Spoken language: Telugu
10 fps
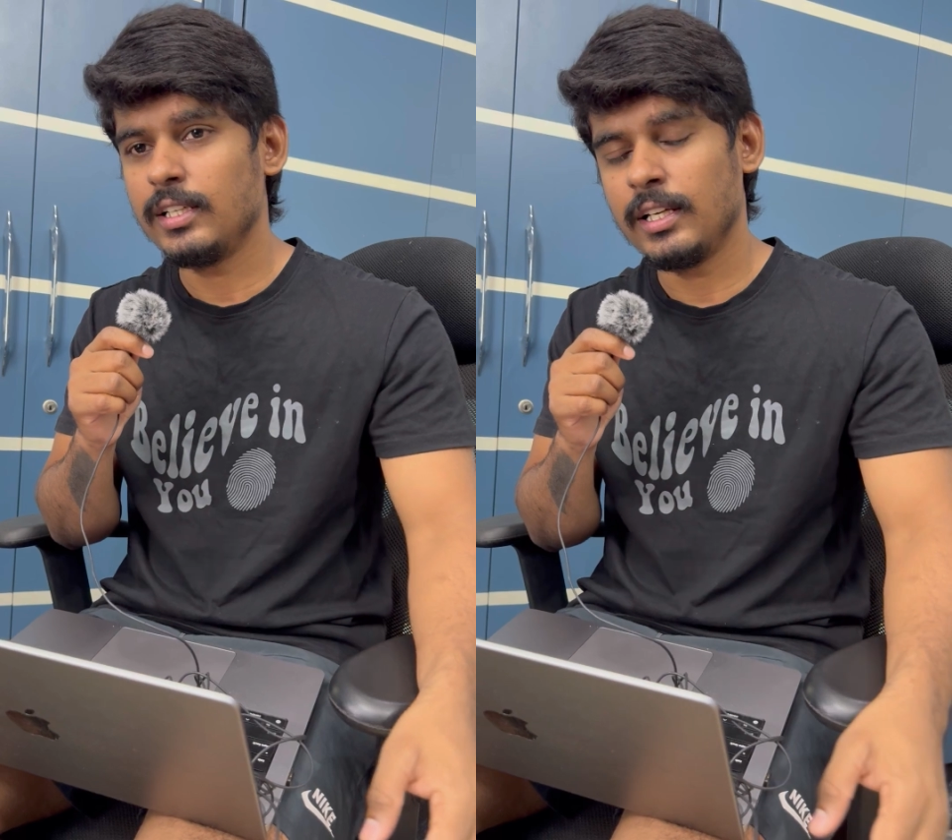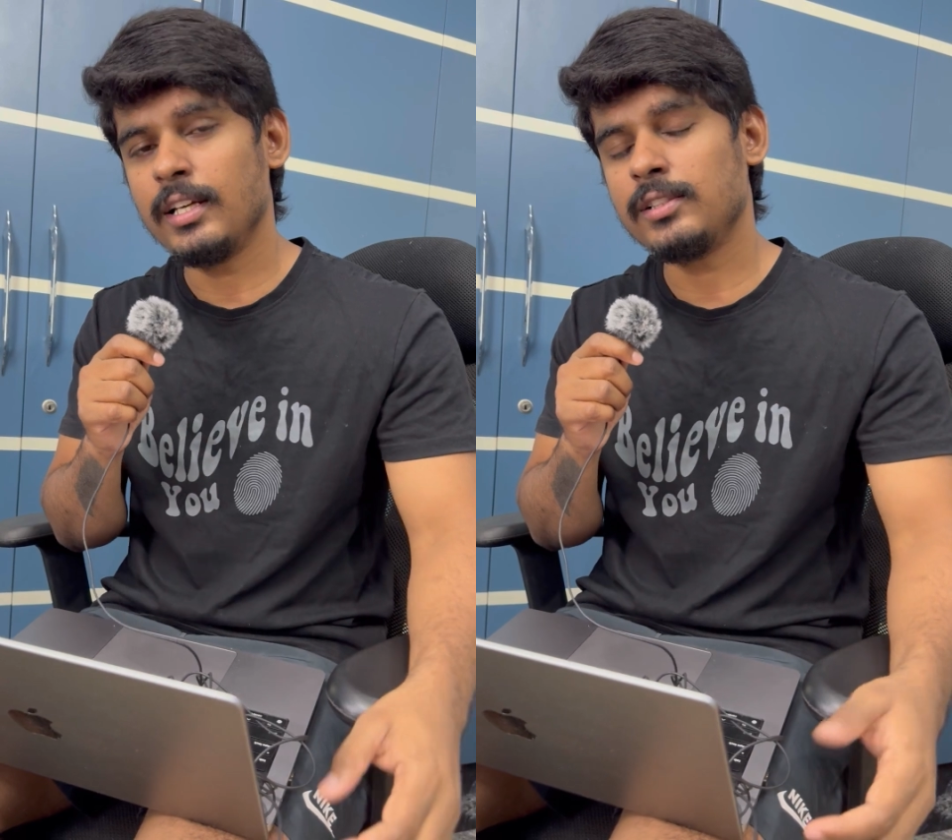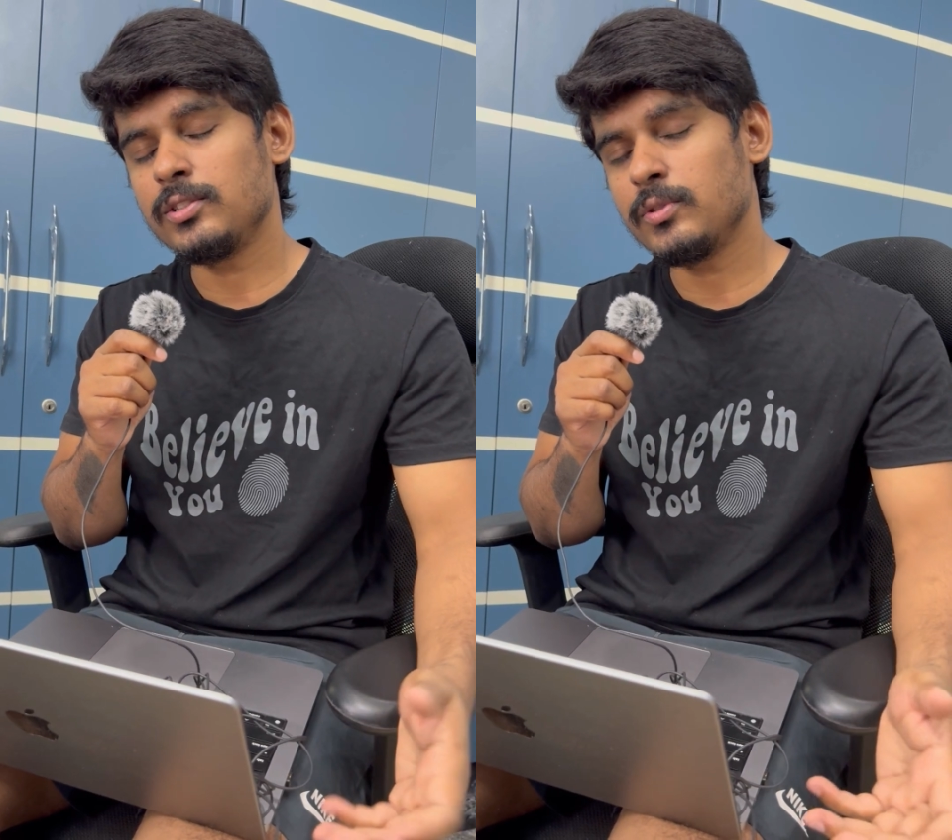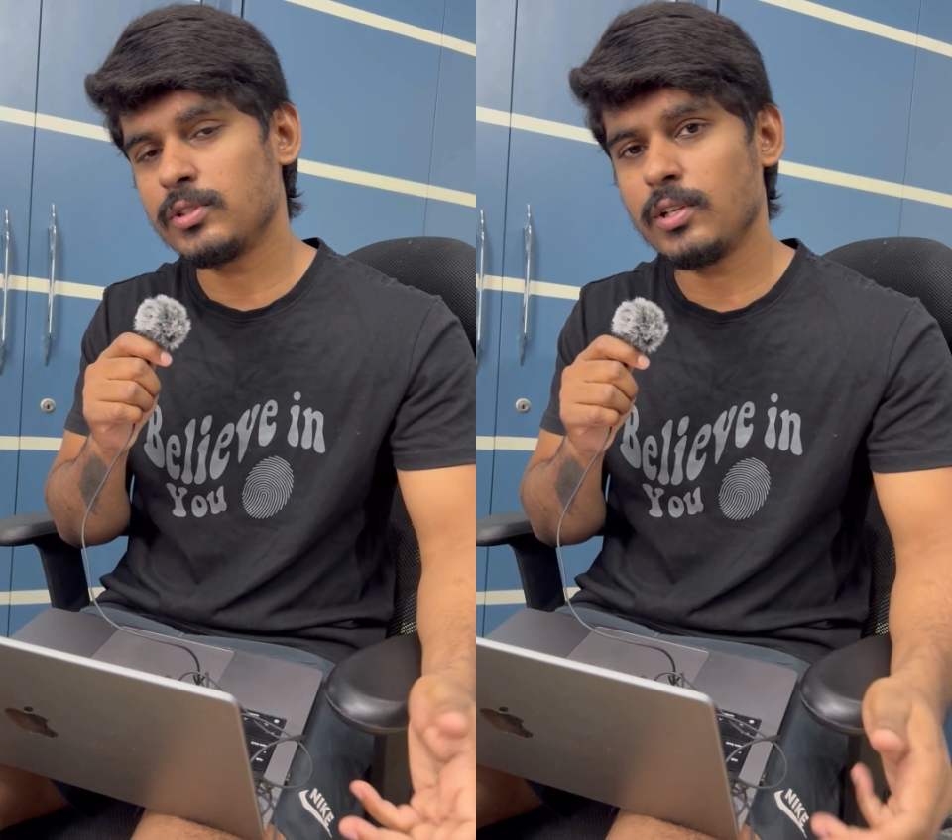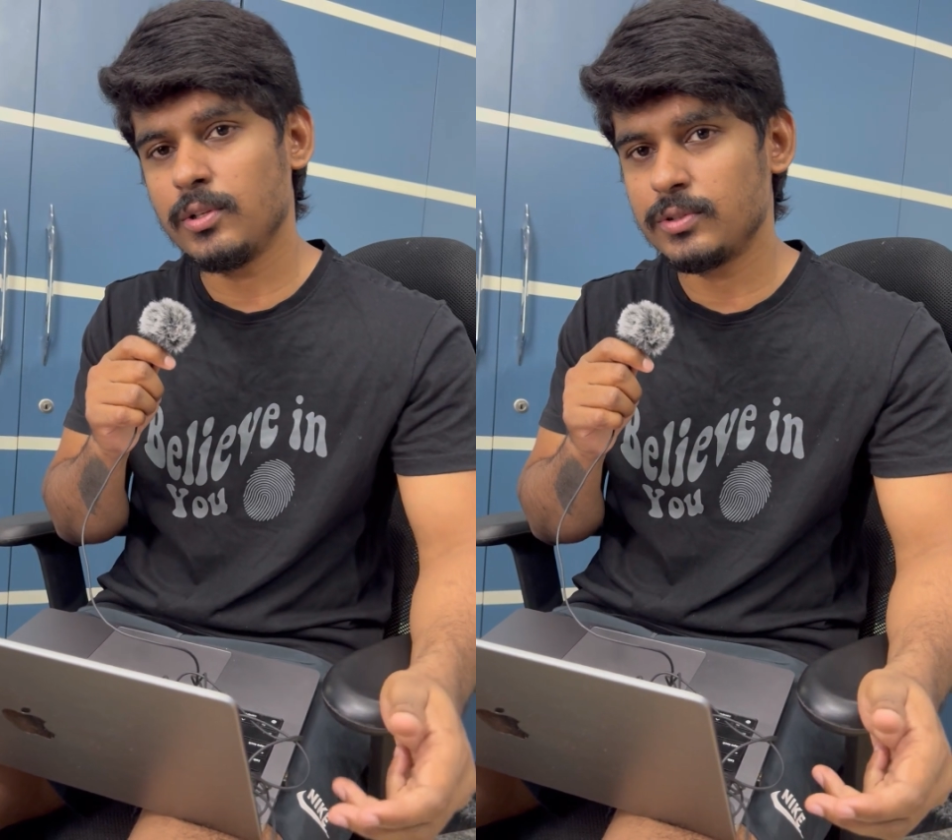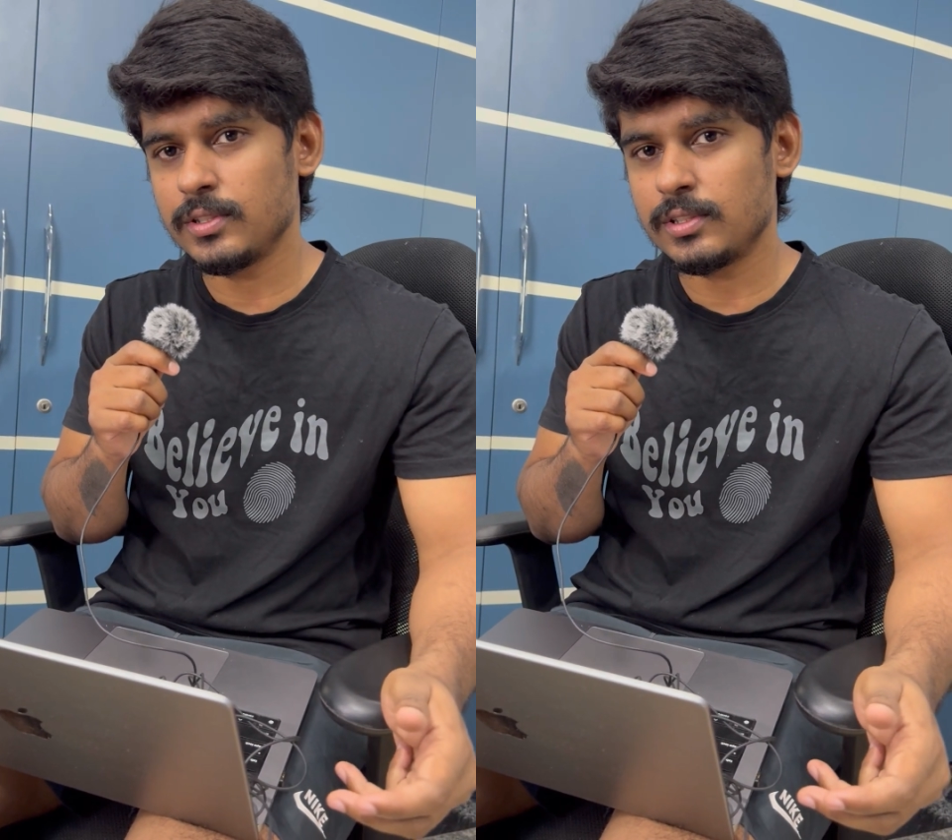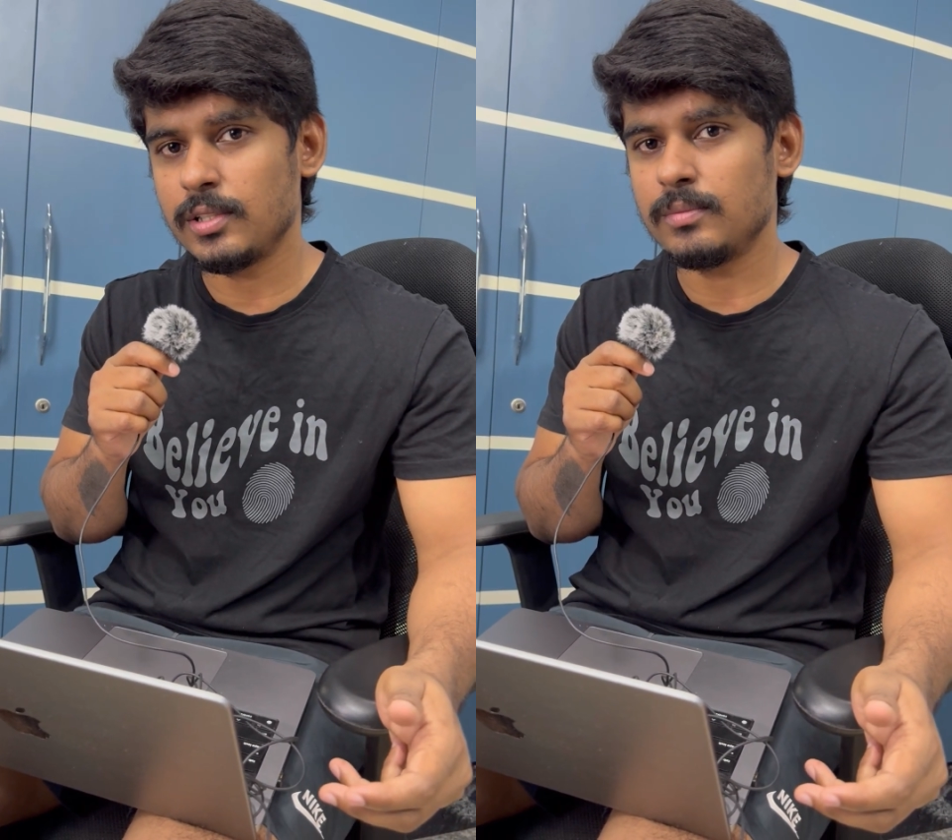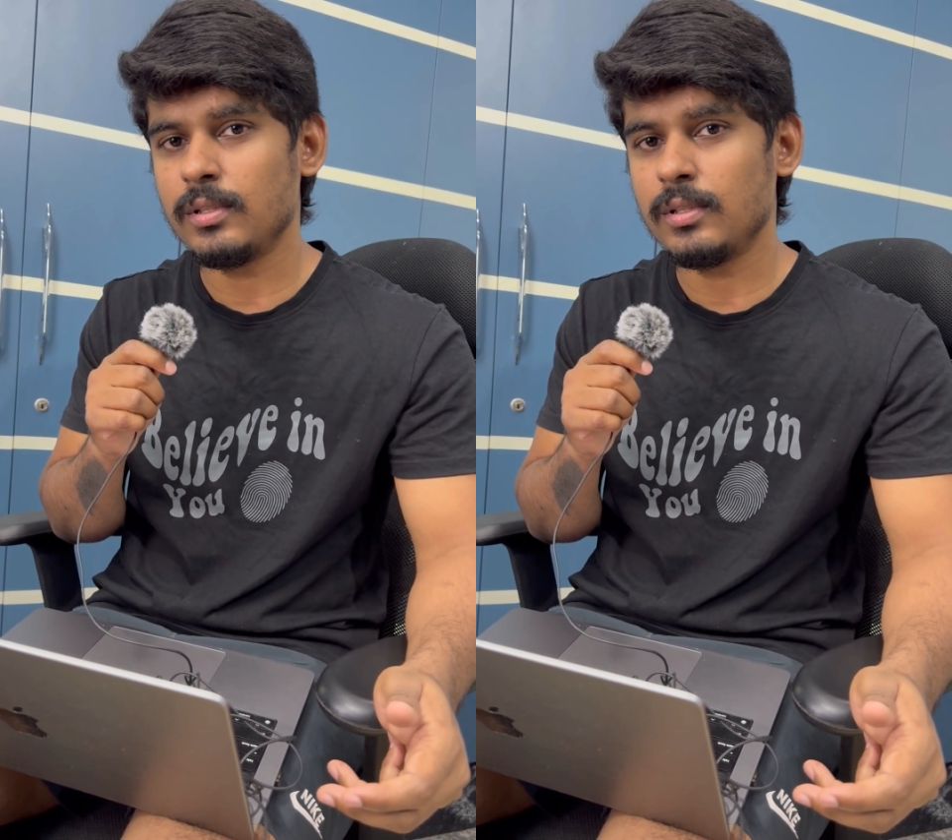ఏ సిచ్యువేషన్లో యూస్ చేస్తాం